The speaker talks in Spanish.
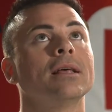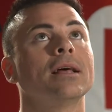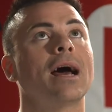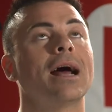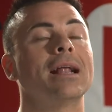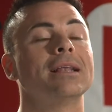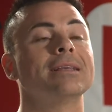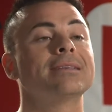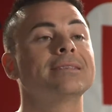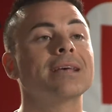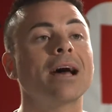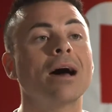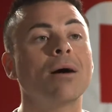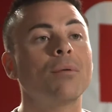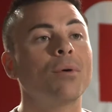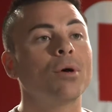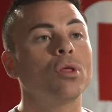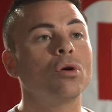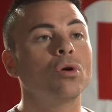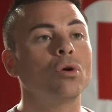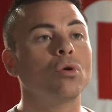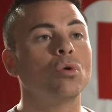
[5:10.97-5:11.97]
al
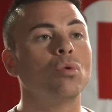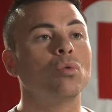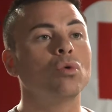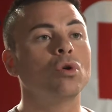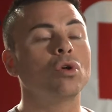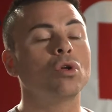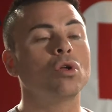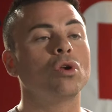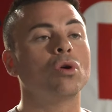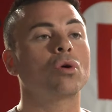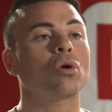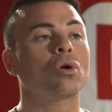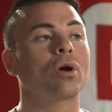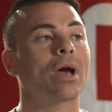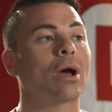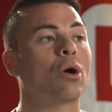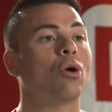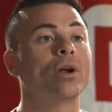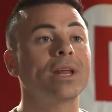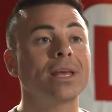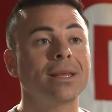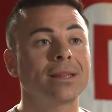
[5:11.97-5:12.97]
sábado, uno de los
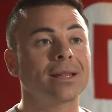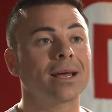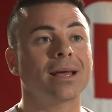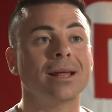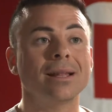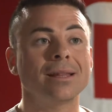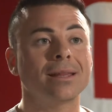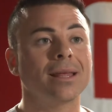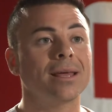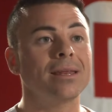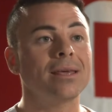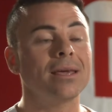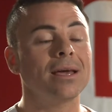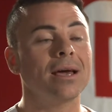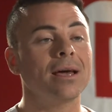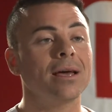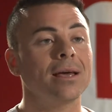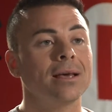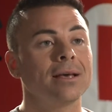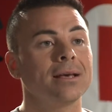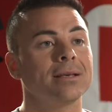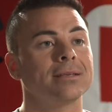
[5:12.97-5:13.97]
coristas que él
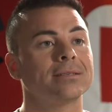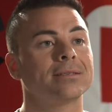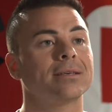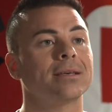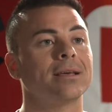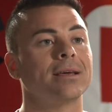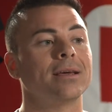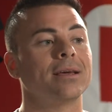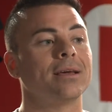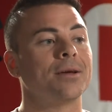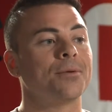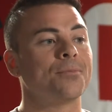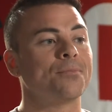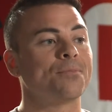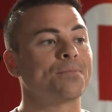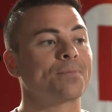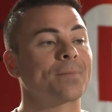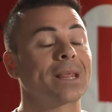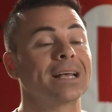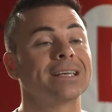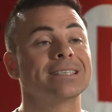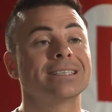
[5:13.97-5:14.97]
tenía se,
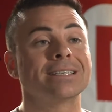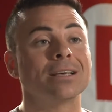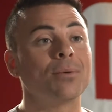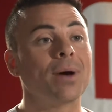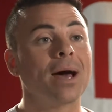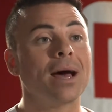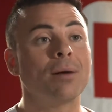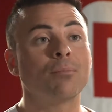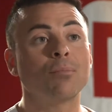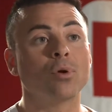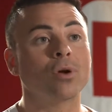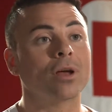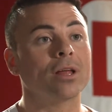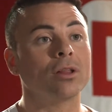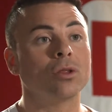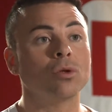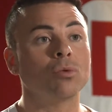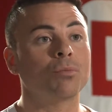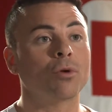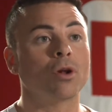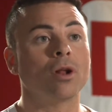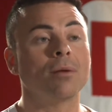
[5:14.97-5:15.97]
se va porque
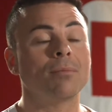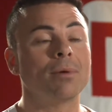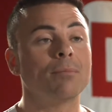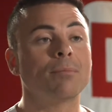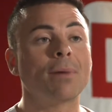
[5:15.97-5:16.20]
tiene un problema el